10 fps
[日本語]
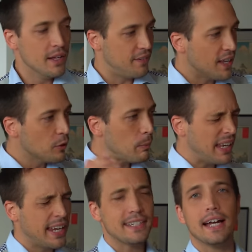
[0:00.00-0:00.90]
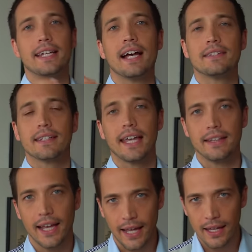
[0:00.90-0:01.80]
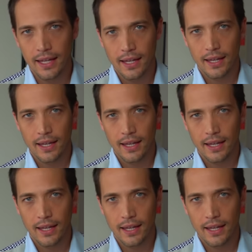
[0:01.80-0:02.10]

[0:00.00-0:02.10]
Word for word: ファンドマネージャーに預けて